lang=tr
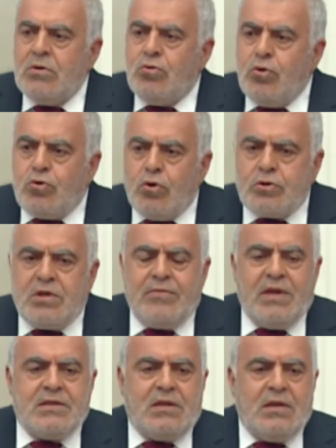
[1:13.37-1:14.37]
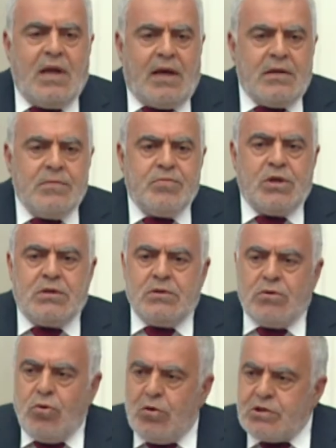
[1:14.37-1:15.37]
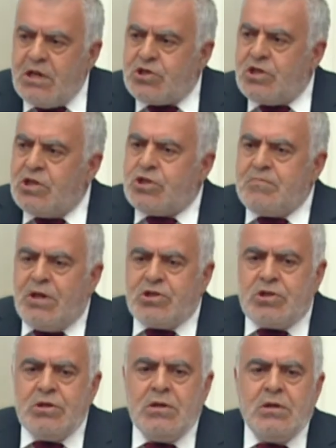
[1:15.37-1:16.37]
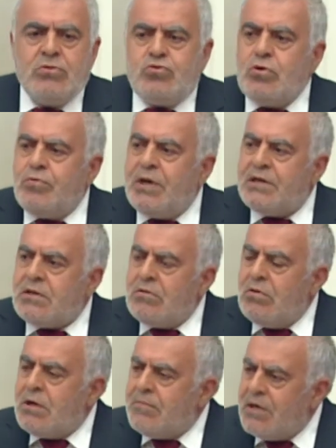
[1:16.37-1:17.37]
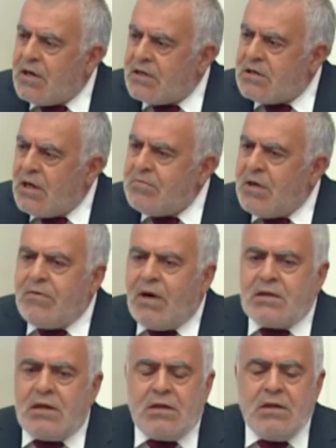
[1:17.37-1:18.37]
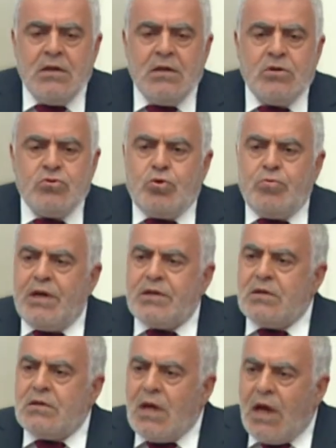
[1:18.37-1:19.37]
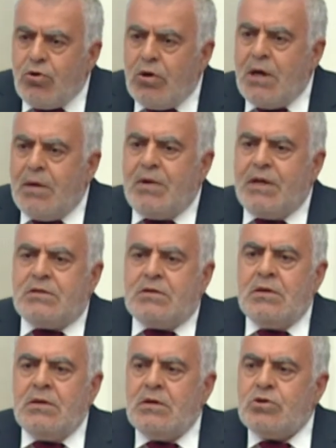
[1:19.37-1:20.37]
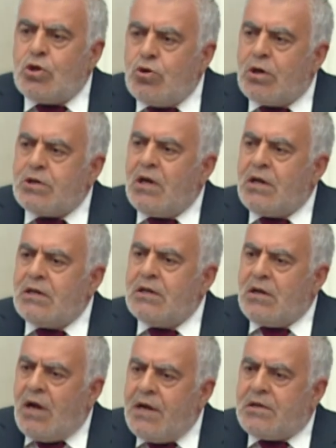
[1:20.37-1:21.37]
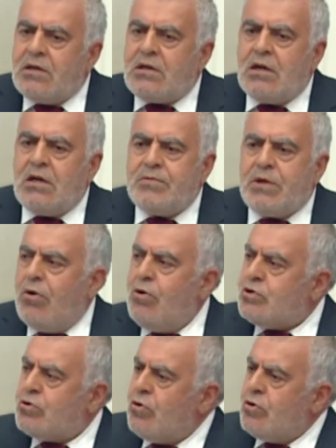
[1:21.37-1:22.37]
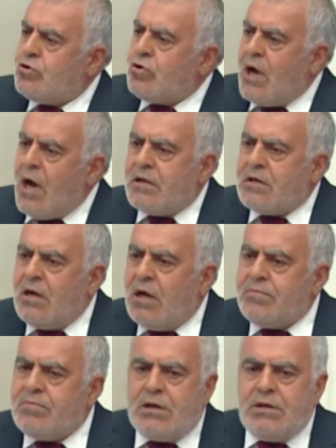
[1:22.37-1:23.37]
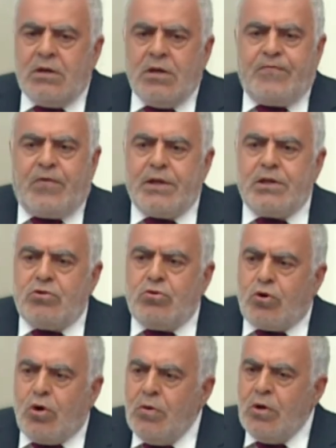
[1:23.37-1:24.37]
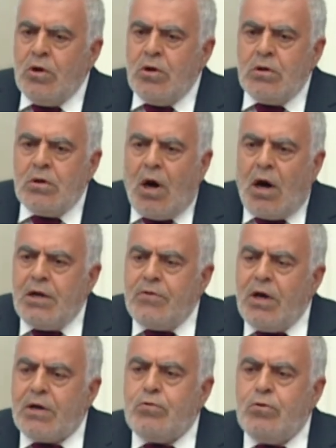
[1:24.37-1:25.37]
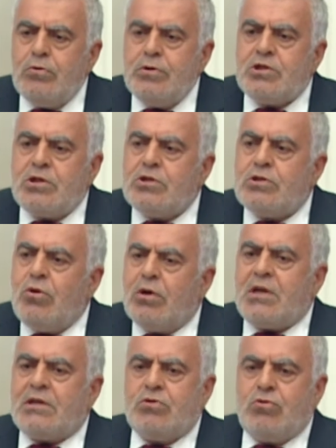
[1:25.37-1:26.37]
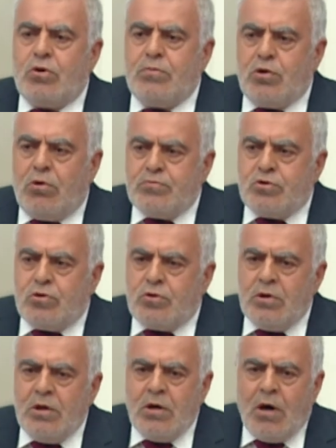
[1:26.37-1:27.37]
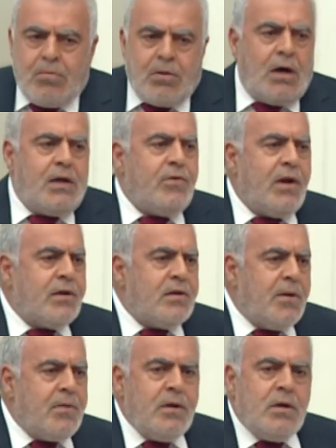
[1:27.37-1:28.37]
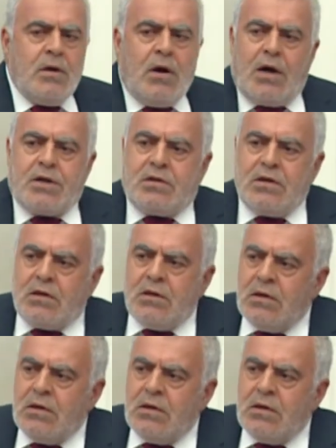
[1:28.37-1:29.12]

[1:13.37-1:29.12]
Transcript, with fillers: hukuk devletiyle bir özdeşleşmiş, Cumhuriyet'in önemli kazanları vardır. Cumhuriyet'in en önemli sigortaları laiklik anlamda, özgürlükçü laiklik anlamda ifade ediyorum. Aleviler bu işin sigortası konumda olmuştur. Ama Alevilerin de artık